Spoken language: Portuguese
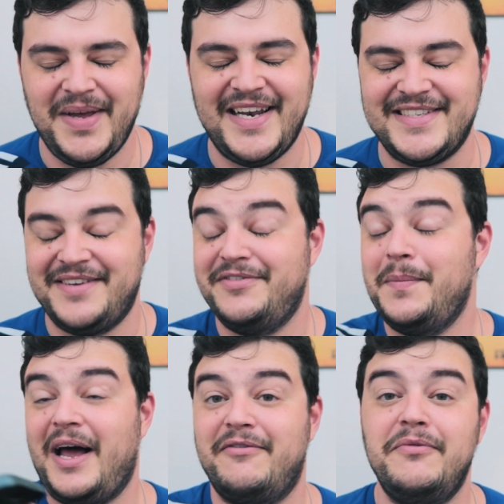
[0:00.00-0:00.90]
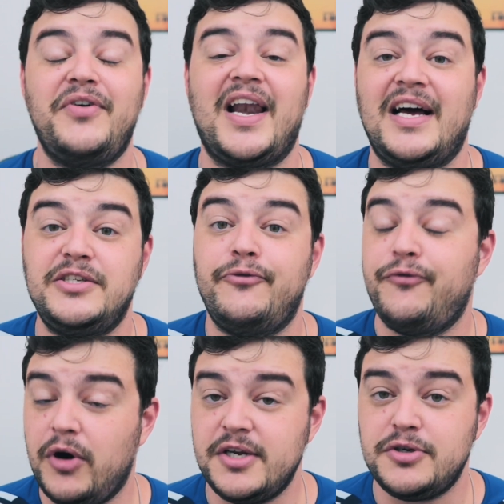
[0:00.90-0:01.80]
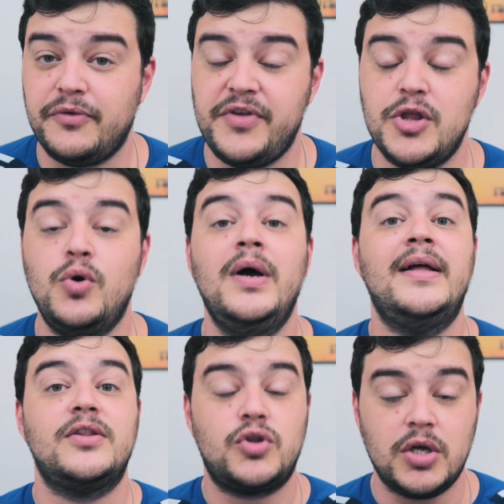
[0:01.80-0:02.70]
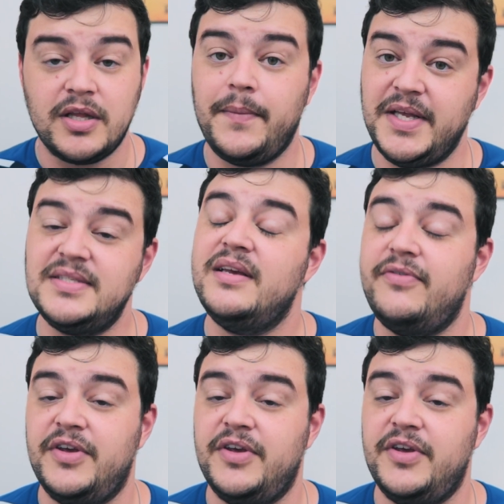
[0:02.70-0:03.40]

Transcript: Beleza, vamos lá, vamos falar de fone de ouvido totalmente sem